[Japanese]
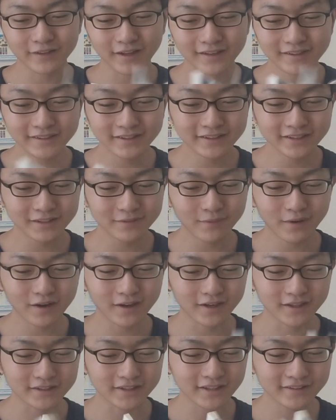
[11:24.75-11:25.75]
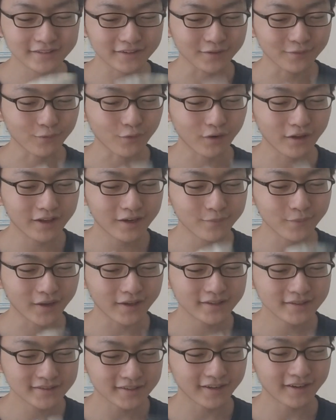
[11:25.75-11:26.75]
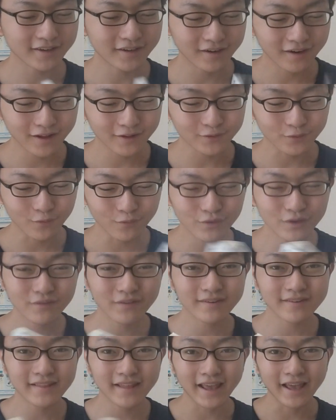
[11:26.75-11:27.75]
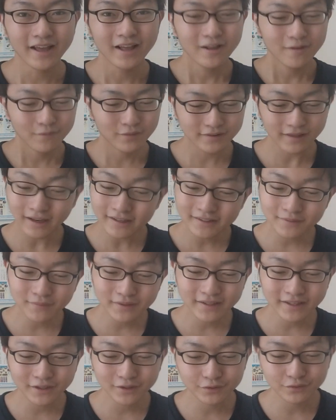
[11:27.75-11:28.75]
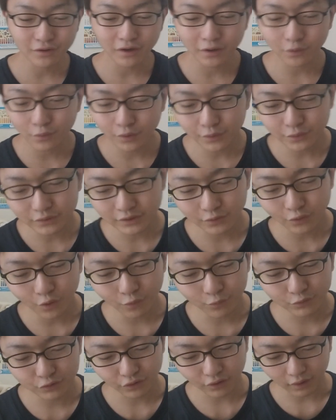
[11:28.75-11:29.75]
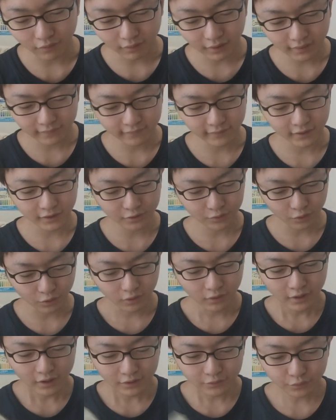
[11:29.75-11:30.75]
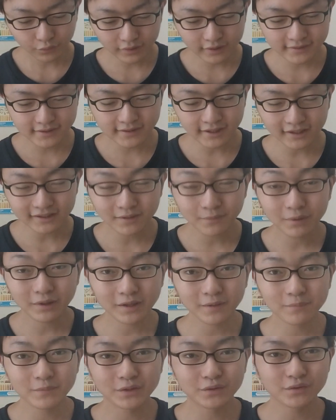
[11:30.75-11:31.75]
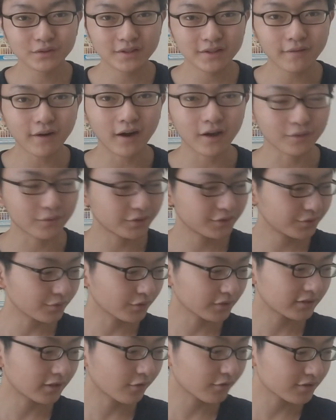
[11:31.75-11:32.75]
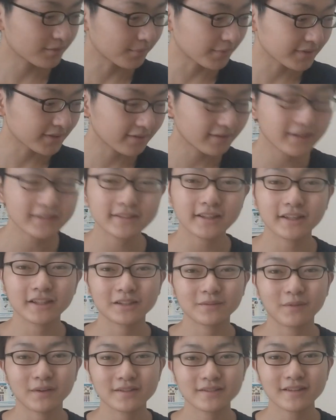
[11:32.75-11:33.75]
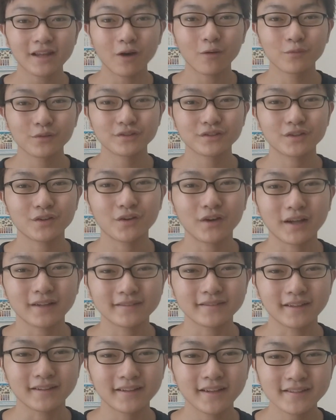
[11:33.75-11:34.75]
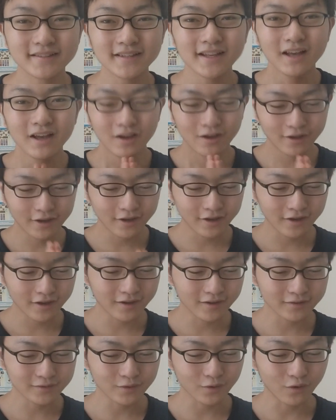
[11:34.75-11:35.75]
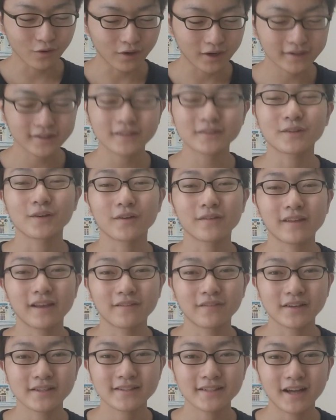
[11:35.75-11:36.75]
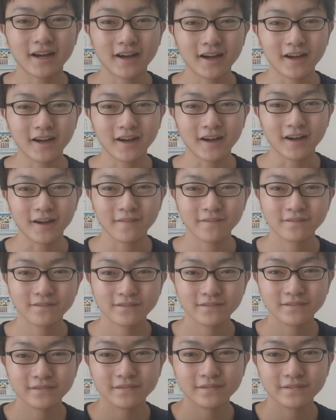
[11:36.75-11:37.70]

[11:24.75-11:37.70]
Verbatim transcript: 大人気漫画になってもらえればいいんじゃないかなと思いますね。埼玉以外の人がこれ読んでどう思うのかわかんないけど、とりあえず埼玉県民としては、非常に楽しませていただきました。面白かったです。ありがとうございました。